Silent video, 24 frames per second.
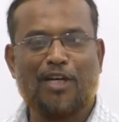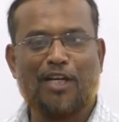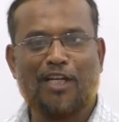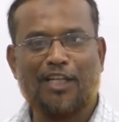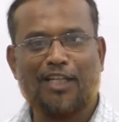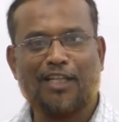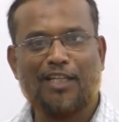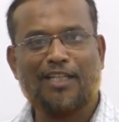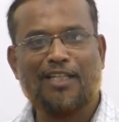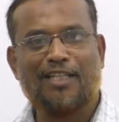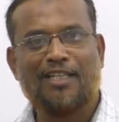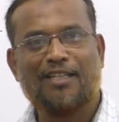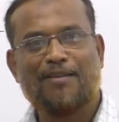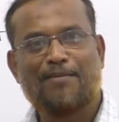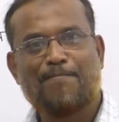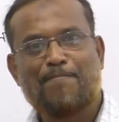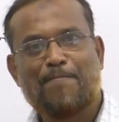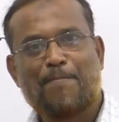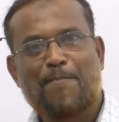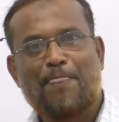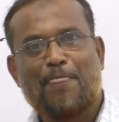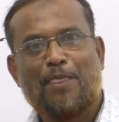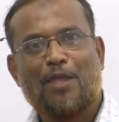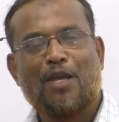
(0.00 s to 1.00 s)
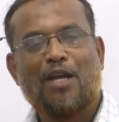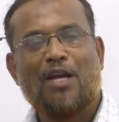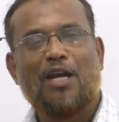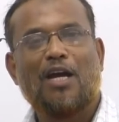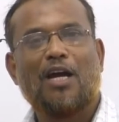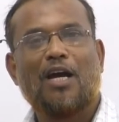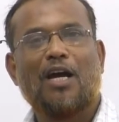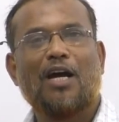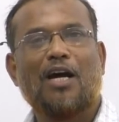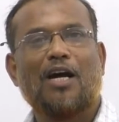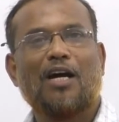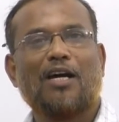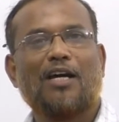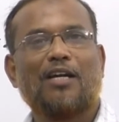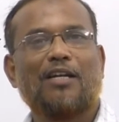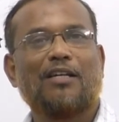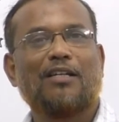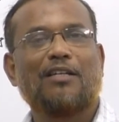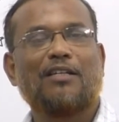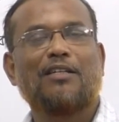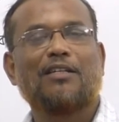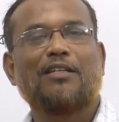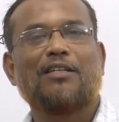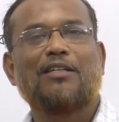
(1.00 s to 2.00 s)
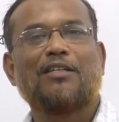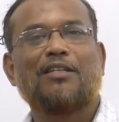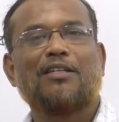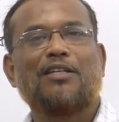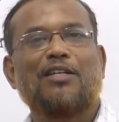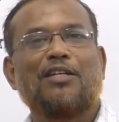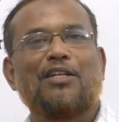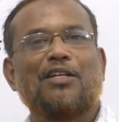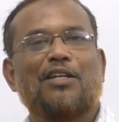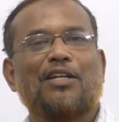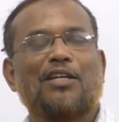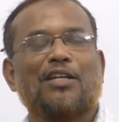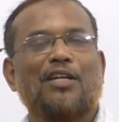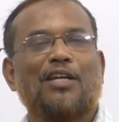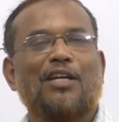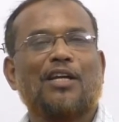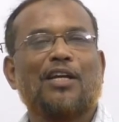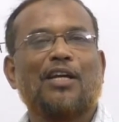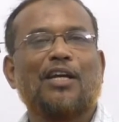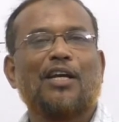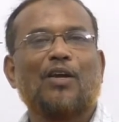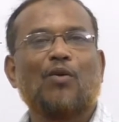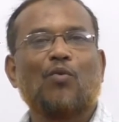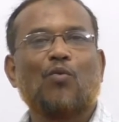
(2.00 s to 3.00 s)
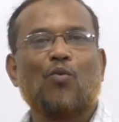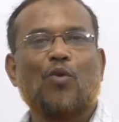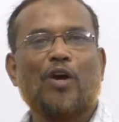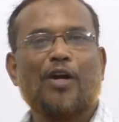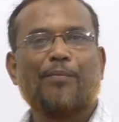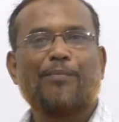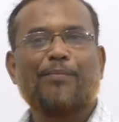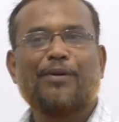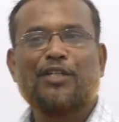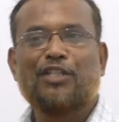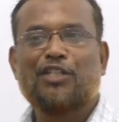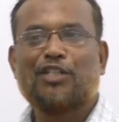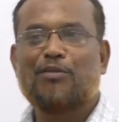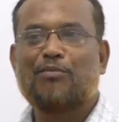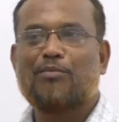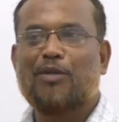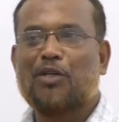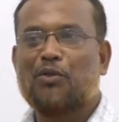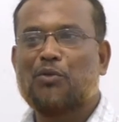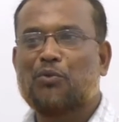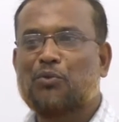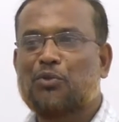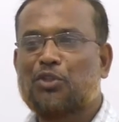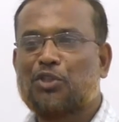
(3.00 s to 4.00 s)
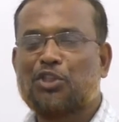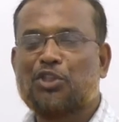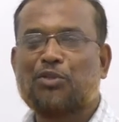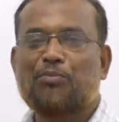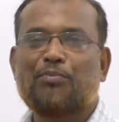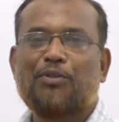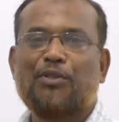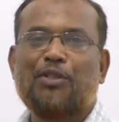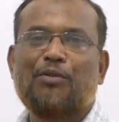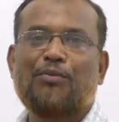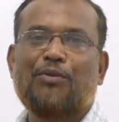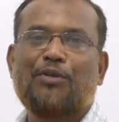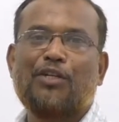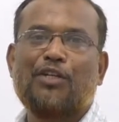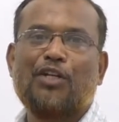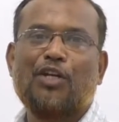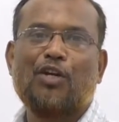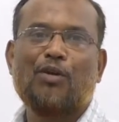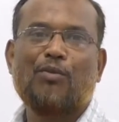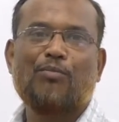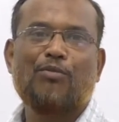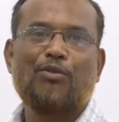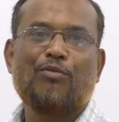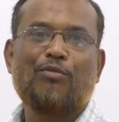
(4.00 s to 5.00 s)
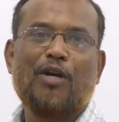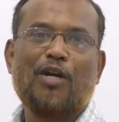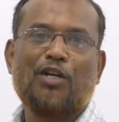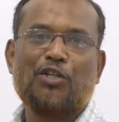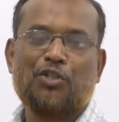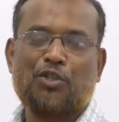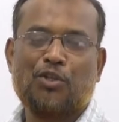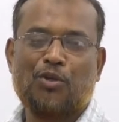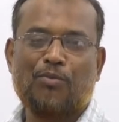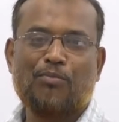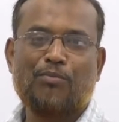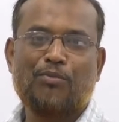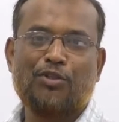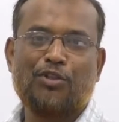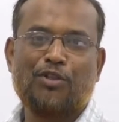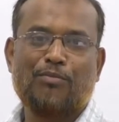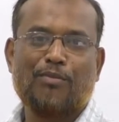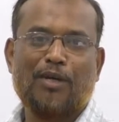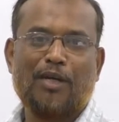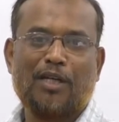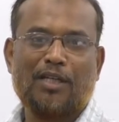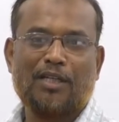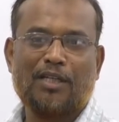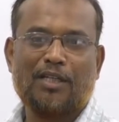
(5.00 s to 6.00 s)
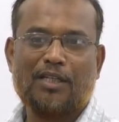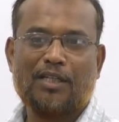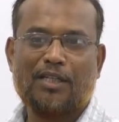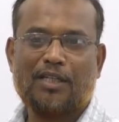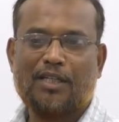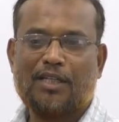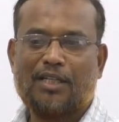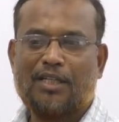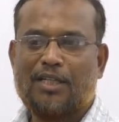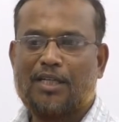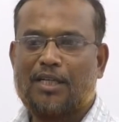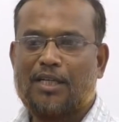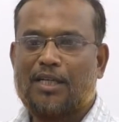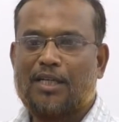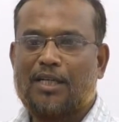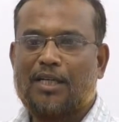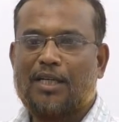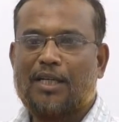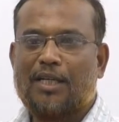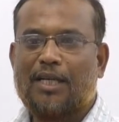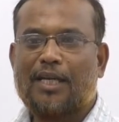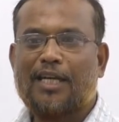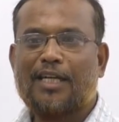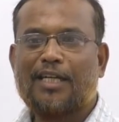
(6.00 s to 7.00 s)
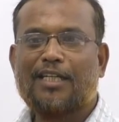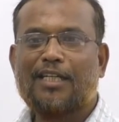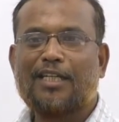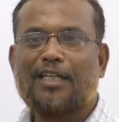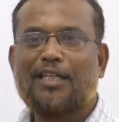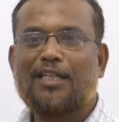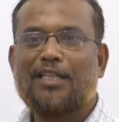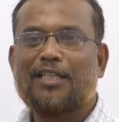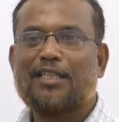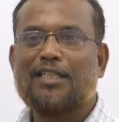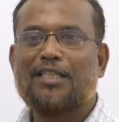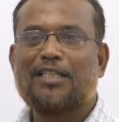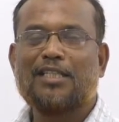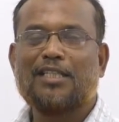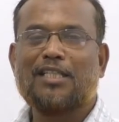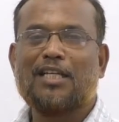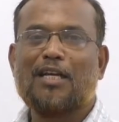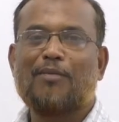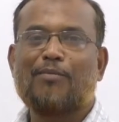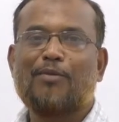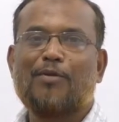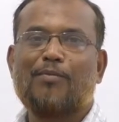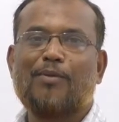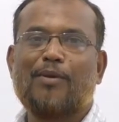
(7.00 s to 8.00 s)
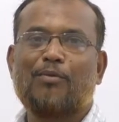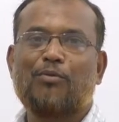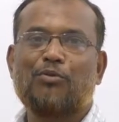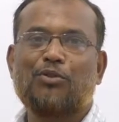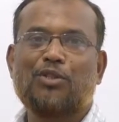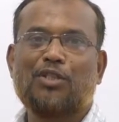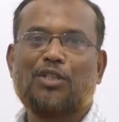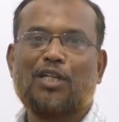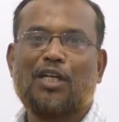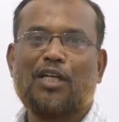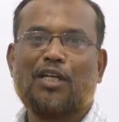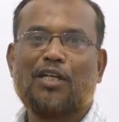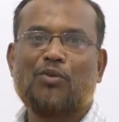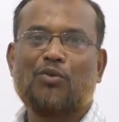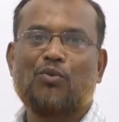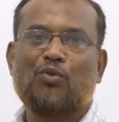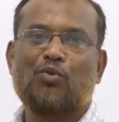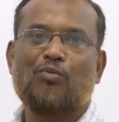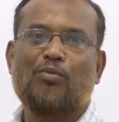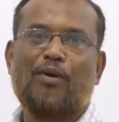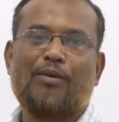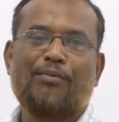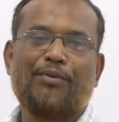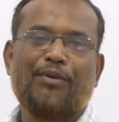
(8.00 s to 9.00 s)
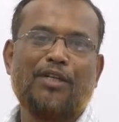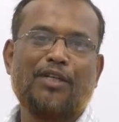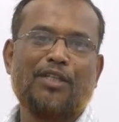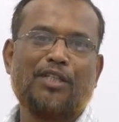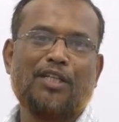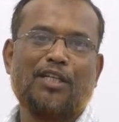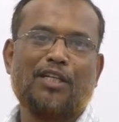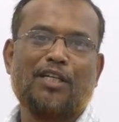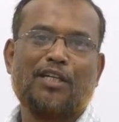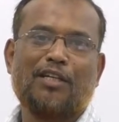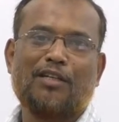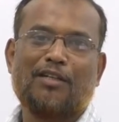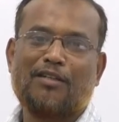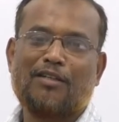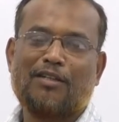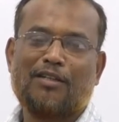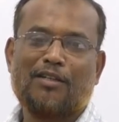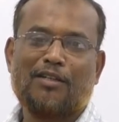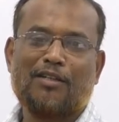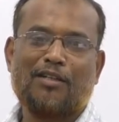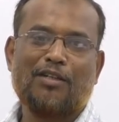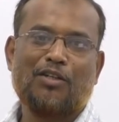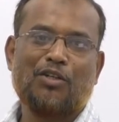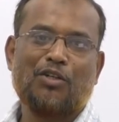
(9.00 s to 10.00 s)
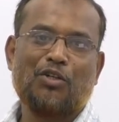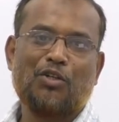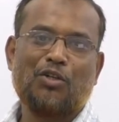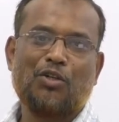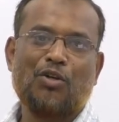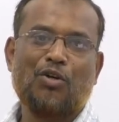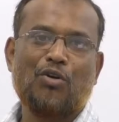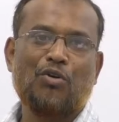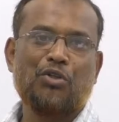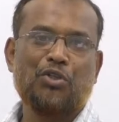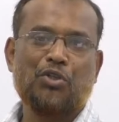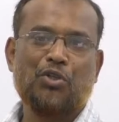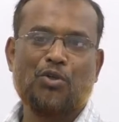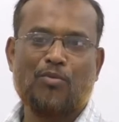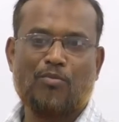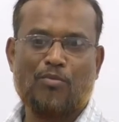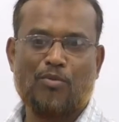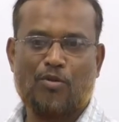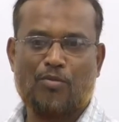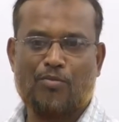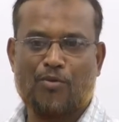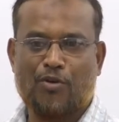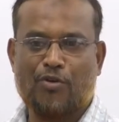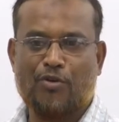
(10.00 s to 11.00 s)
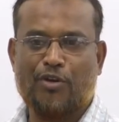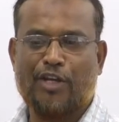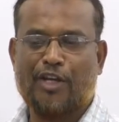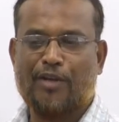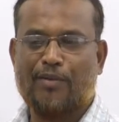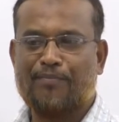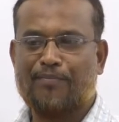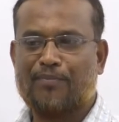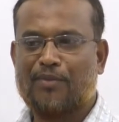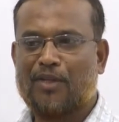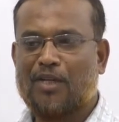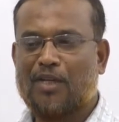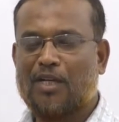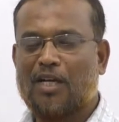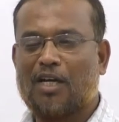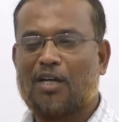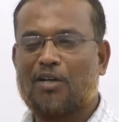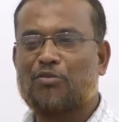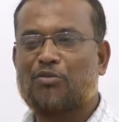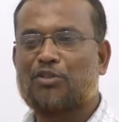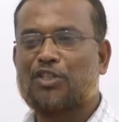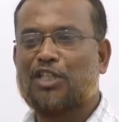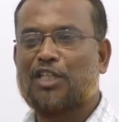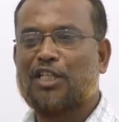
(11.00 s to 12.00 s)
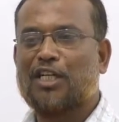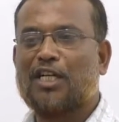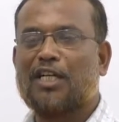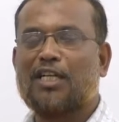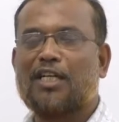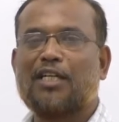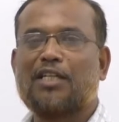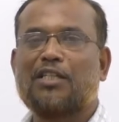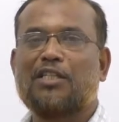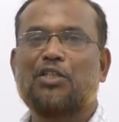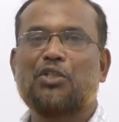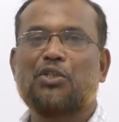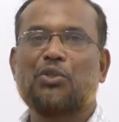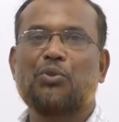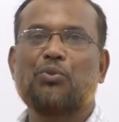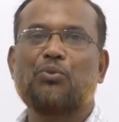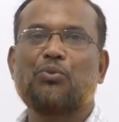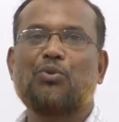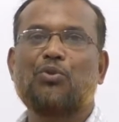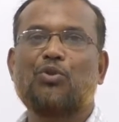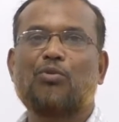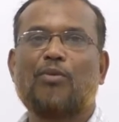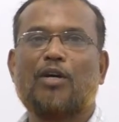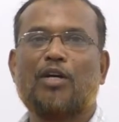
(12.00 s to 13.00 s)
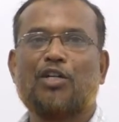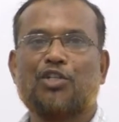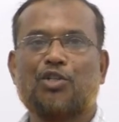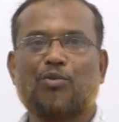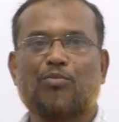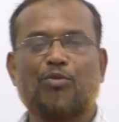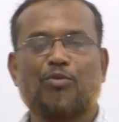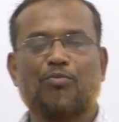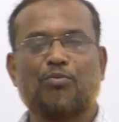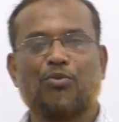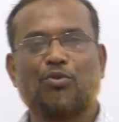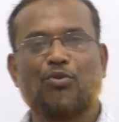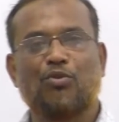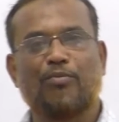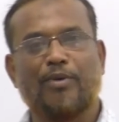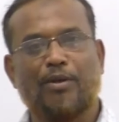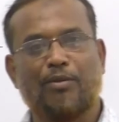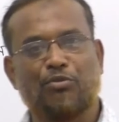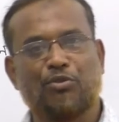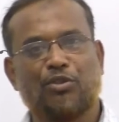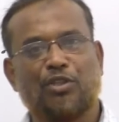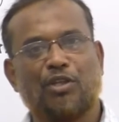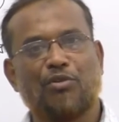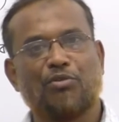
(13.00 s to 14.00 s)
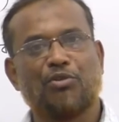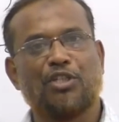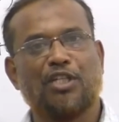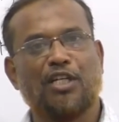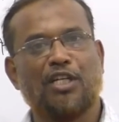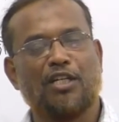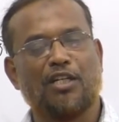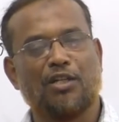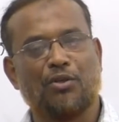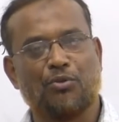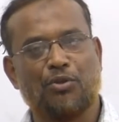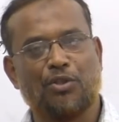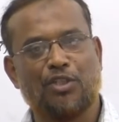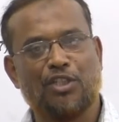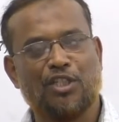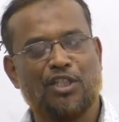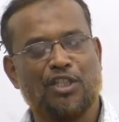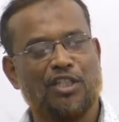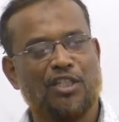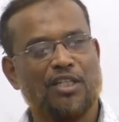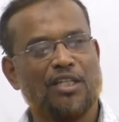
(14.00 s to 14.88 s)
মালিক আর ওয়ান পার্সেন্ট মানুষ পৃথিবীর নিরানব্বই ভাগ সম্পদের মালিক এটা ইসলামী ব্যবস্থায় কোনোভাবেই এটা হওয়া সম্ভব নয় কারণ সেখানে একটি সুন্দর ভারসাম্যপূর্ণ ব্যবস্থাও সেখানে রয়েছে